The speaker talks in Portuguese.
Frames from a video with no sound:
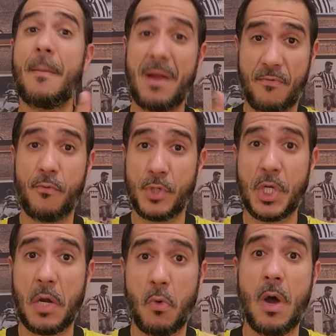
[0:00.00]

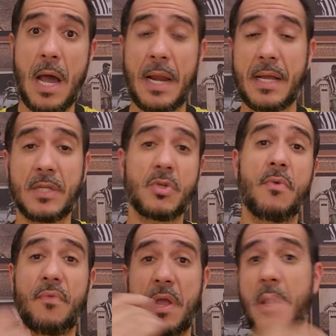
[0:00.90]
Abrafute agora
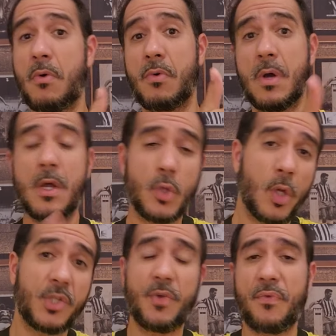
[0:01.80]
resolveu
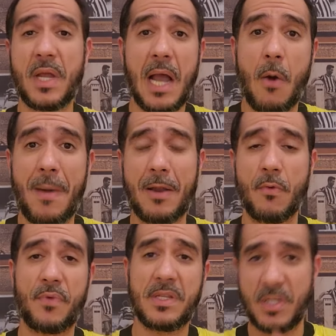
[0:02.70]
notificar o
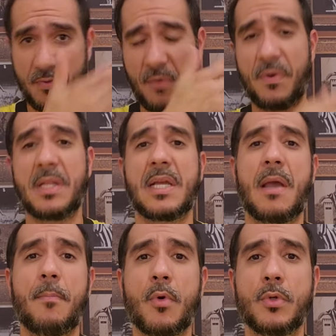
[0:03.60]
Marlon Freitas, a gente vai falar daqui
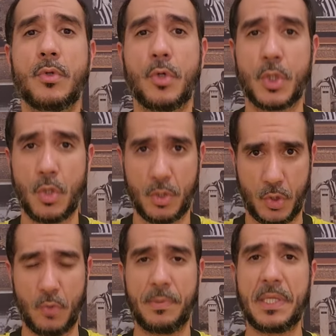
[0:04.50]
a pouco no Dois Toques
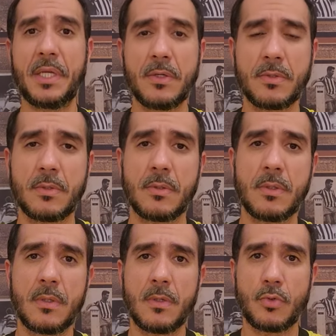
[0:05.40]
sobre isso,
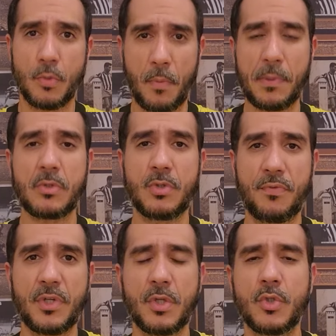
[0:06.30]
sobre o ponto de
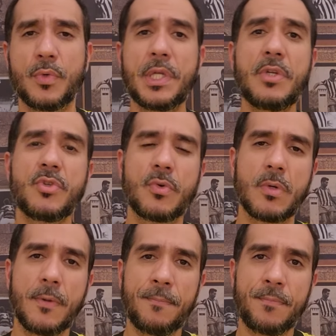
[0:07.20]
vista jurídico.
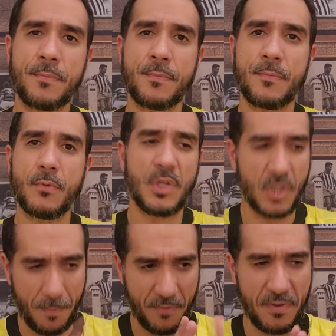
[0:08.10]
Vou
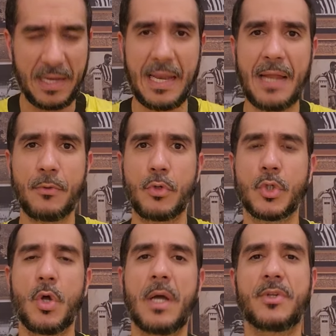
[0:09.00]
deixar para falar lá no Dois
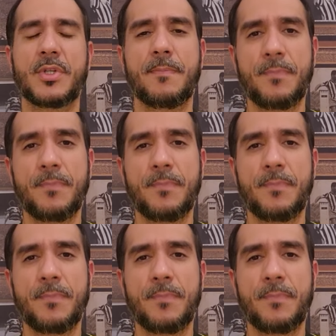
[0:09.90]
Toques.